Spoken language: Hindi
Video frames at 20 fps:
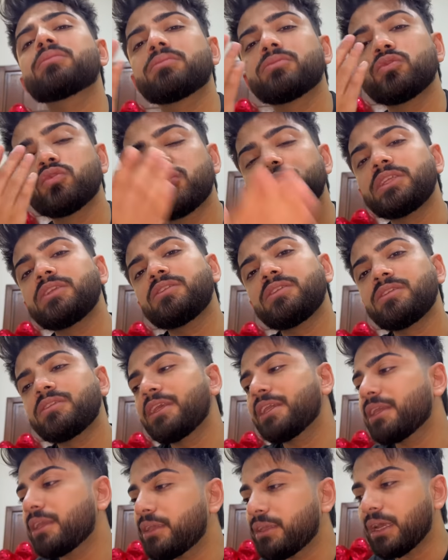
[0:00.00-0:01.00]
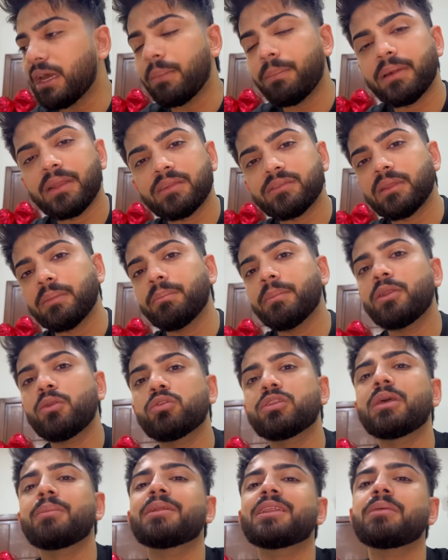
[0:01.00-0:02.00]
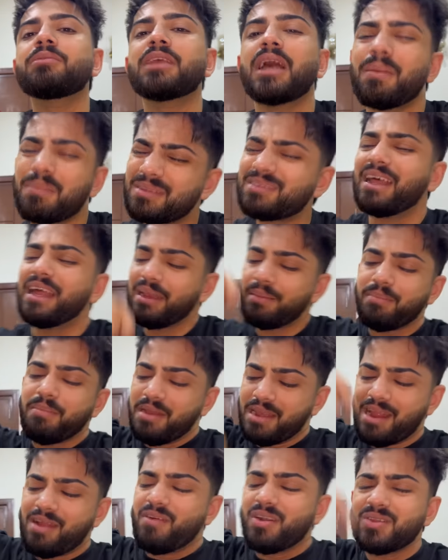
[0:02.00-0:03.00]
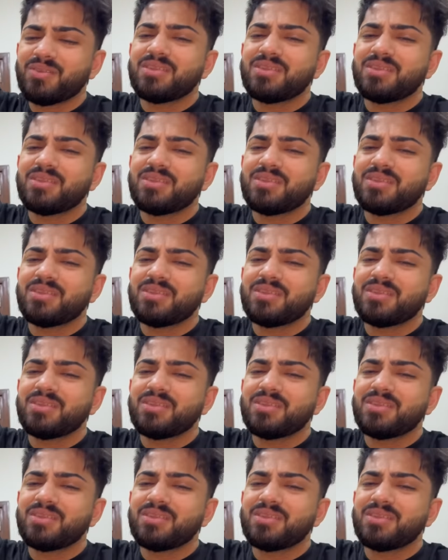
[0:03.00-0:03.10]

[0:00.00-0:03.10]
दूसरी चीज़ है कि यहाँ पर असेंबल होते हैं मतलब यहाँ पर सारी मिलावट